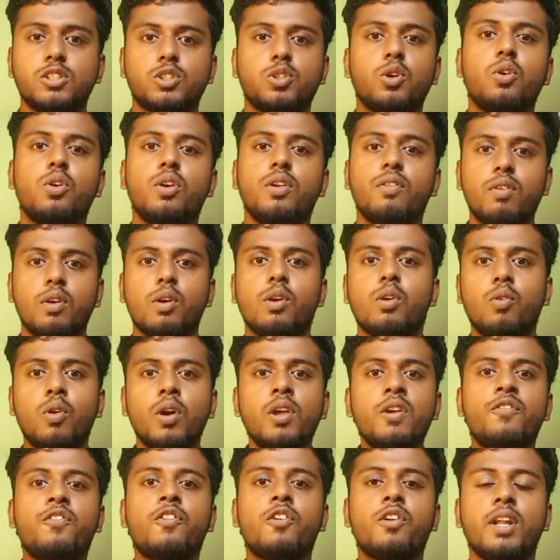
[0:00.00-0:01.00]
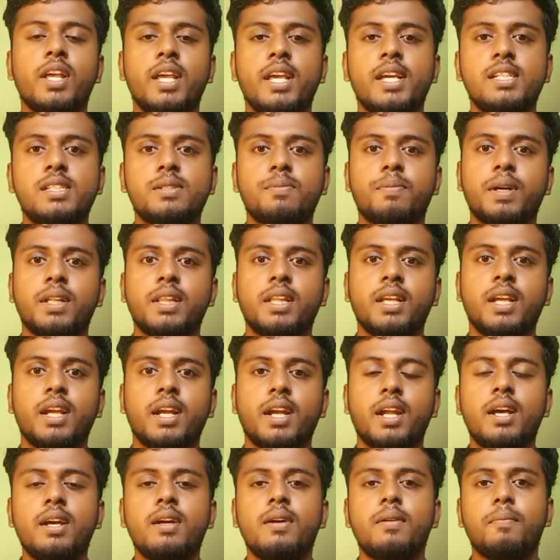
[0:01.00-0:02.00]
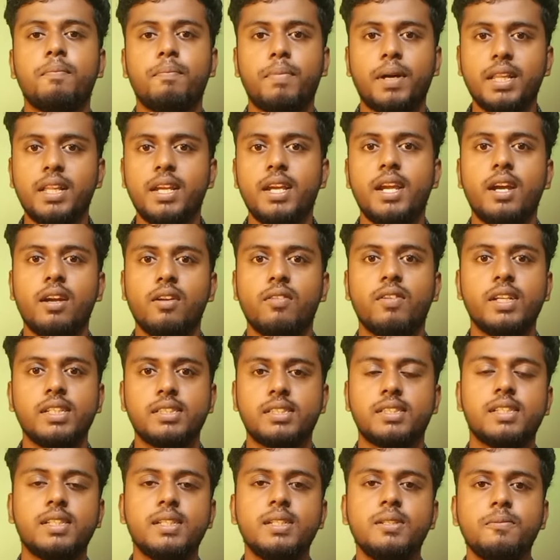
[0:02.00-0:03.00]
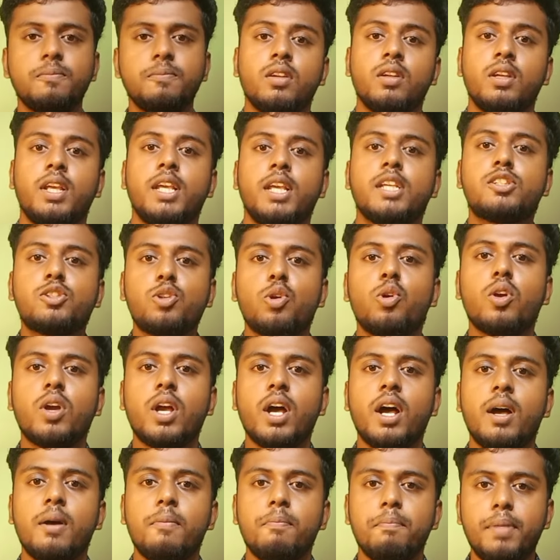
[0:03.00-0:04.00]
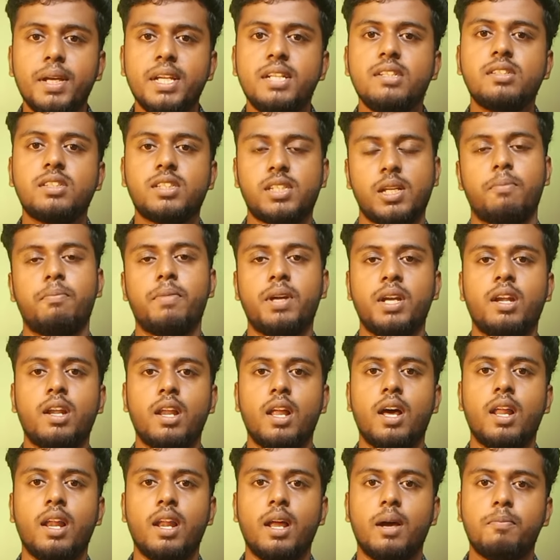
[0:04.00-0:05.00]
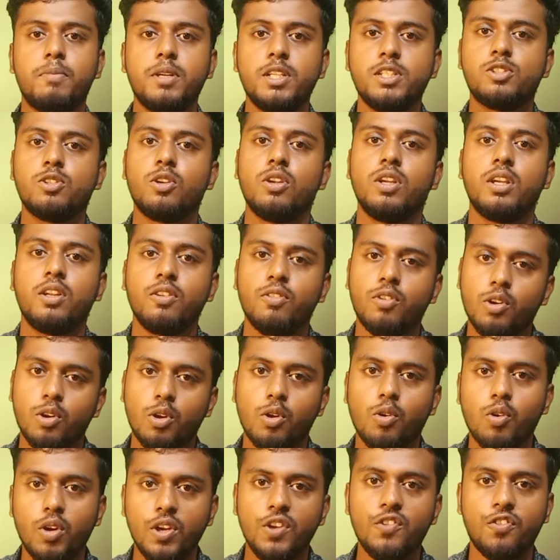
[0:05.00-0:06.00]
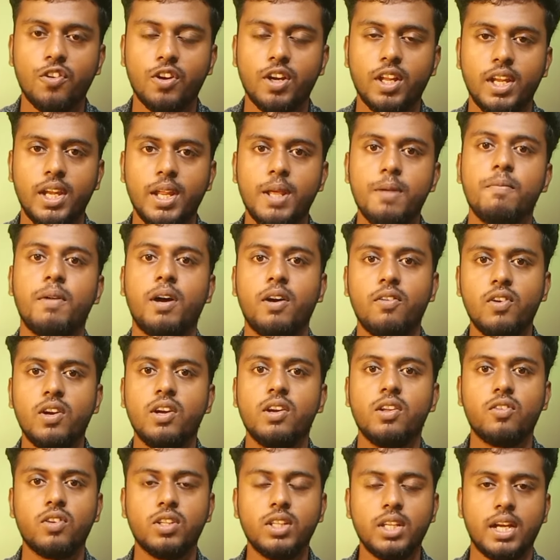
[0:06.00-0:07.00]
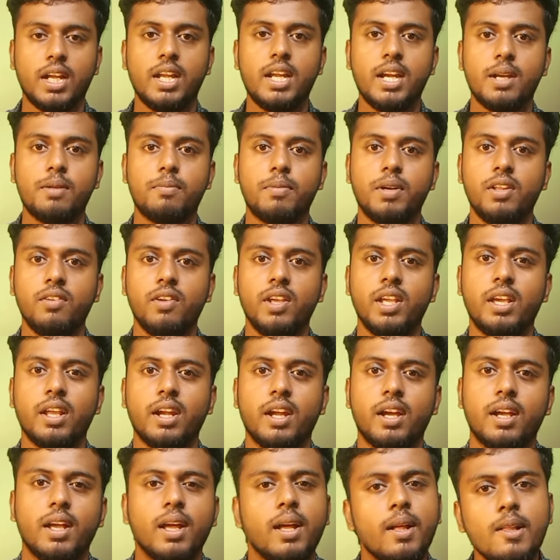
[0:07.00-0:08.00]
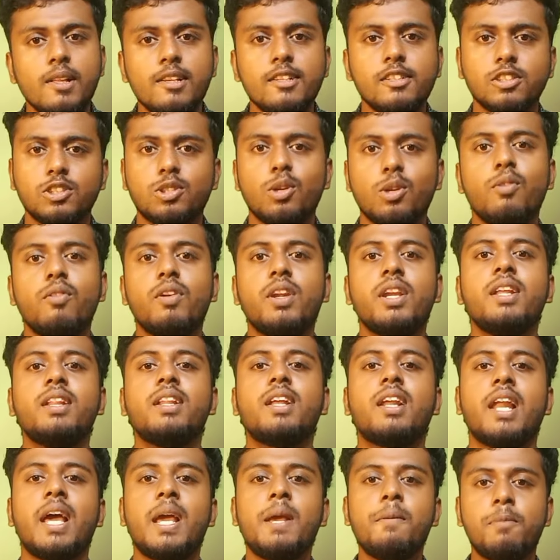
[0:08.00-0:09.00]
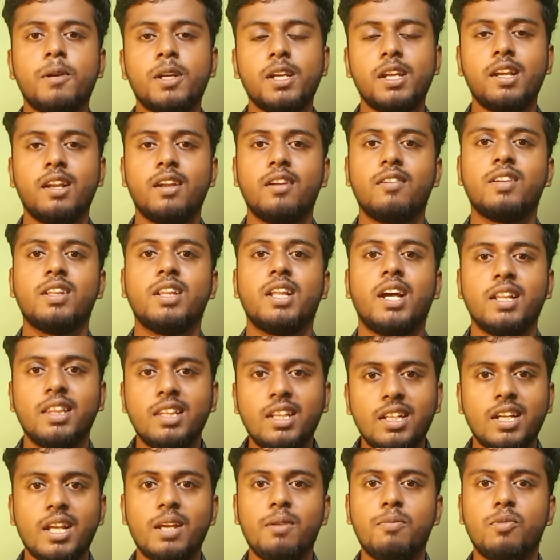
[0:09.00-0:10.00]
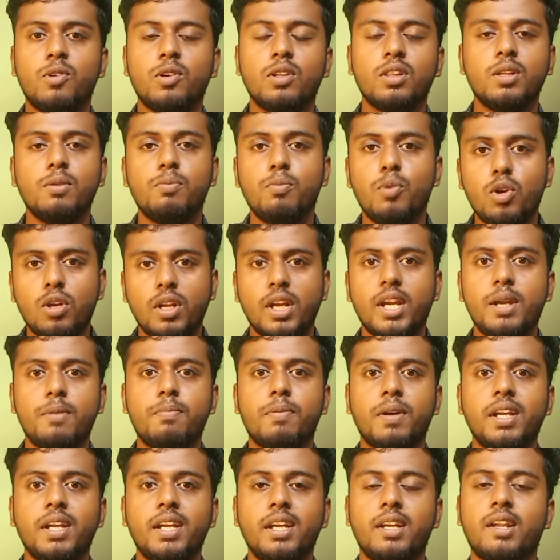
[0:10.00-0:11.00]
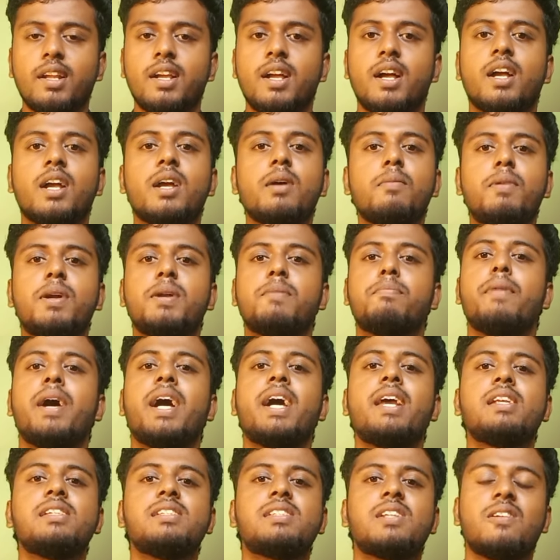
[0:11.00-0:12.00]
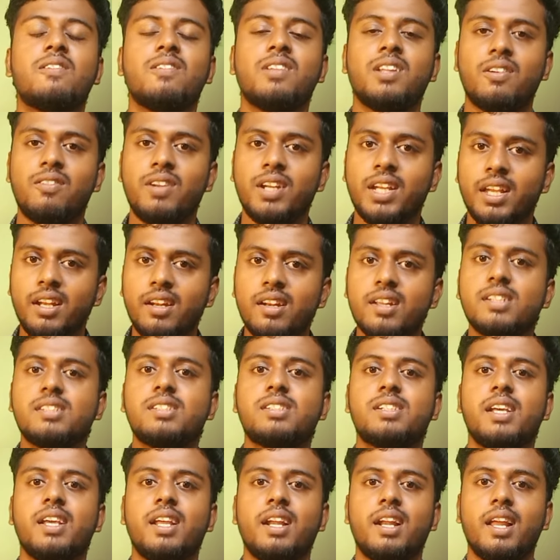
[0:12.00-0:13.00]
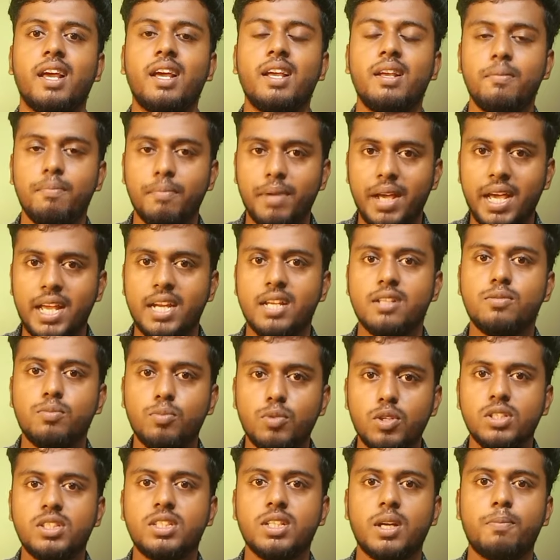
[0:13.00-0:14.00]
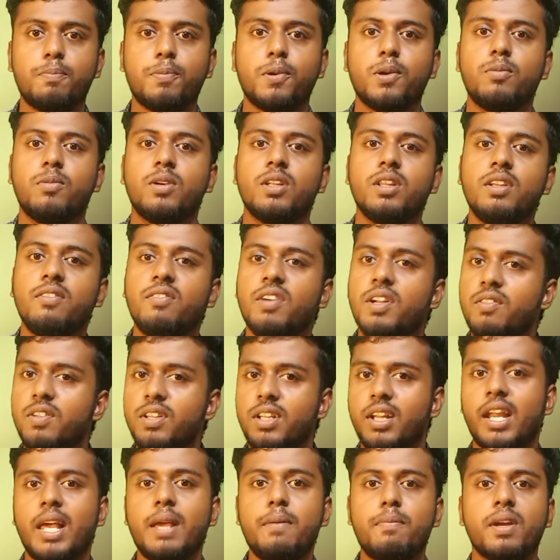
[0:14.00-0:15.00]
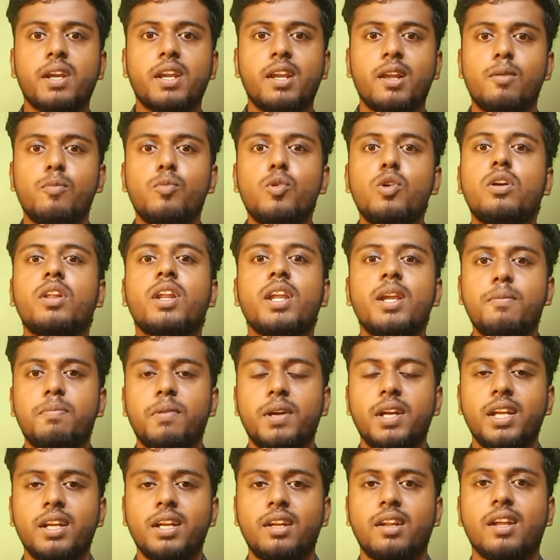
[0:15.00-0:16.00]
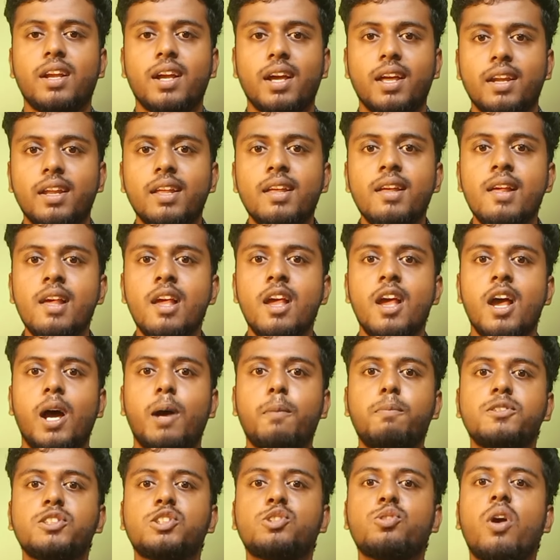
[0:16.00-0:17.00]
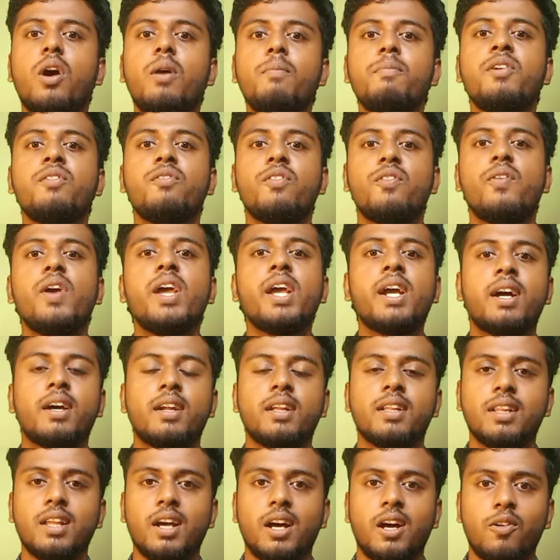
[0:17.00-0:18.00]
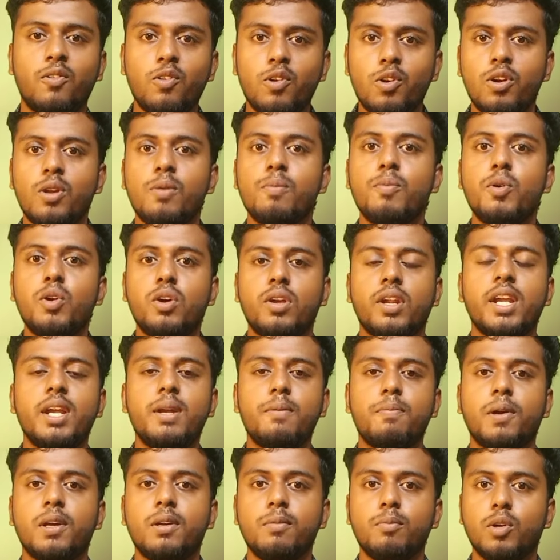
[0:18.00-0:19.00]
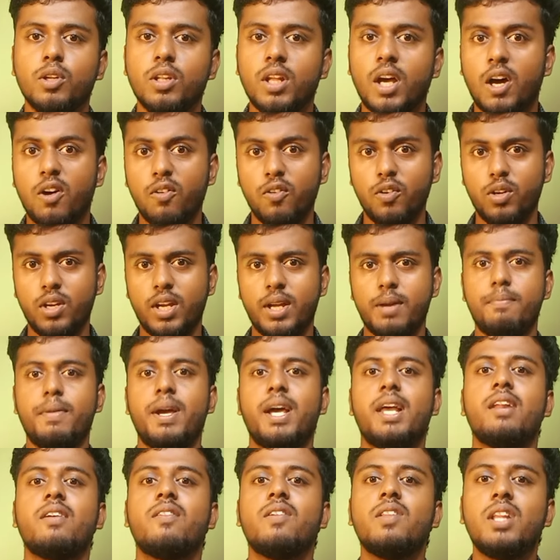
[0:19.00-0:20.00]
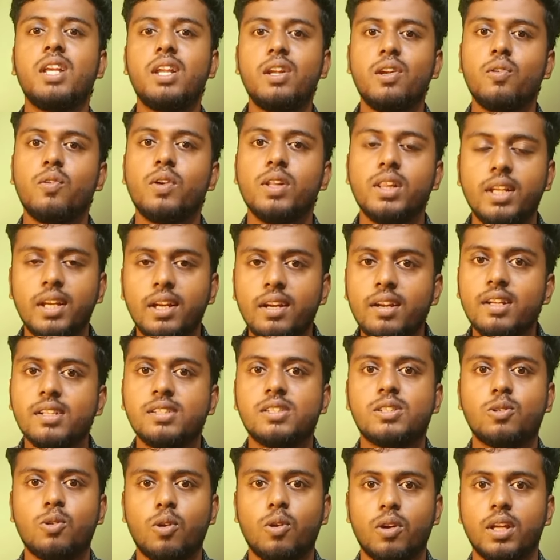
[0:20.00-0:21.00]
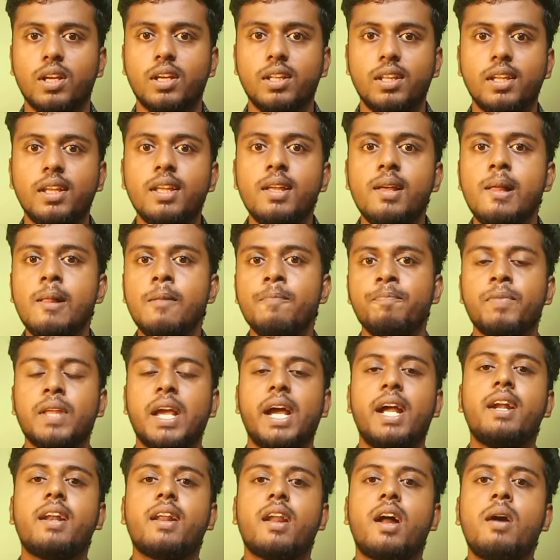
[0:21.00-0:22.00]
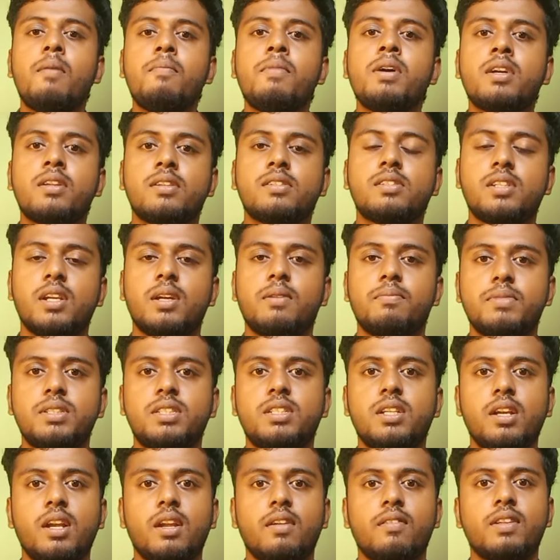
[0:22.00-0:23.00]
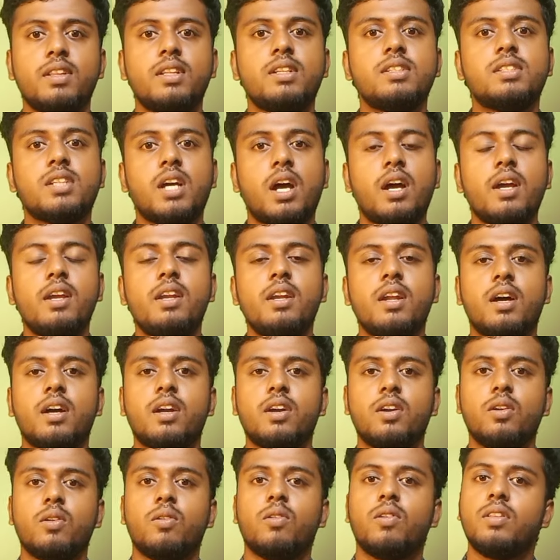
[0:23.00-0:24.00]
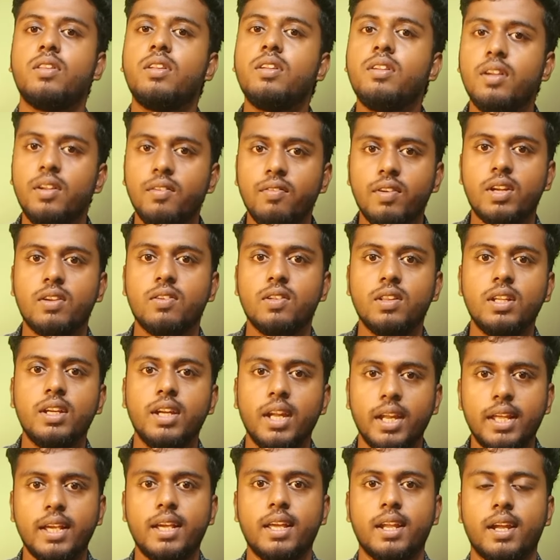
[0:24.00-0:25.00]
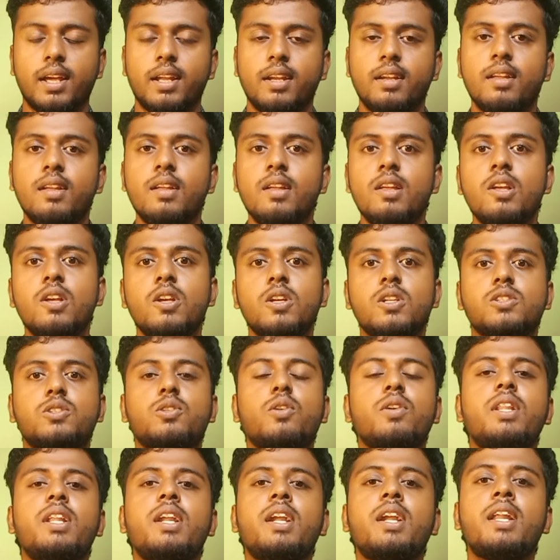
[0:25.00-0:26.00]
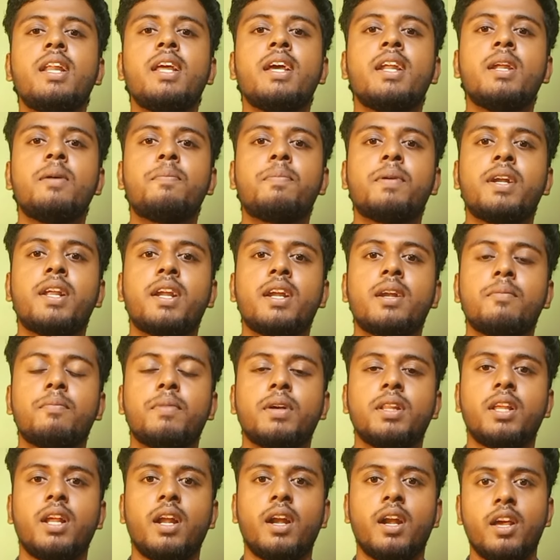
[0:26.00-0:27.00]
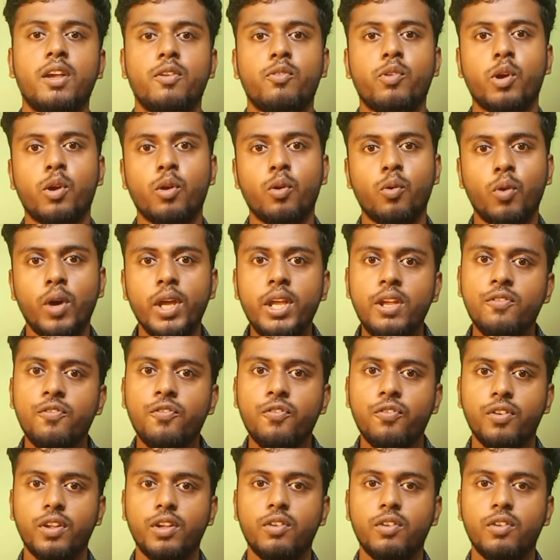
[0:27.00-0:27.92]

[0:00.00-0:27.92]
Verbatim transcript: ஸோ இவரோட ஒய்ஃபோட ஏஜ் பார்த்தீங்கன்னா பதினேழு வயசு யசோகா பென் சம்மன் லால் அப்படின்னு சொல்லிட்டு இவரோட ஒய்ஃபோட நேம் அவங்களுக்கு வந்து கல்யாணம் பண்ணி வைக்கிறாங்க ஸோ இவர் இந்த லைப்ரரியில் வந்து அந்த டைம் வந்து புக் ரீட் பண்ணிகிட்டு இருக்காங்க பட் மேரேஜில் வந்து அவருக்கு இன்ட்ரெஸ்ட்டே இல்லை மேரேஜ் முடிஞ்ச அப்புறம் வந்து இவர் வந்து லைப்ரரியில் புக் ரீட் பண்ணிகிட்டு இருக்காரு அப்போ சுவாமி விவேகானந்தா அவரோட புக் ரீட் பண்ணும்போது அவருக்கு மேலே வந்து இன்னும் வந்து இன்ட்ரெஸ்ட் தொடங்குது அண்ட் ராமகிருஷ்ணா மிஷினில் வந்து ஜாயின் ஆகணும்னு வந்து இவர் வந்து நினைக்கிறாரு ஸோ இதனால் என்ன பண்ணுறாருன்னு பார்த்தீங்கன்னா இவரோட ஒய்ஃப்